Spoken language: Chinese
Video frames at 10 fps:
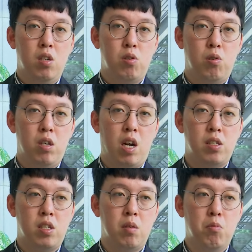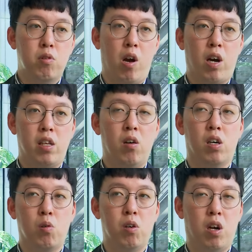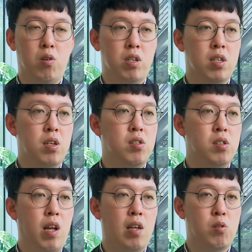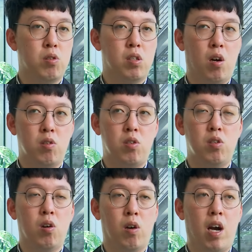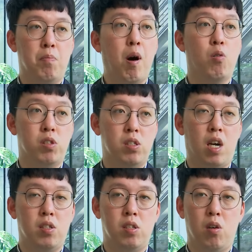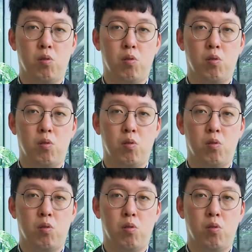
就会让这些幕僚感到很困扰，有些甚至他都是到事后看报纸才知道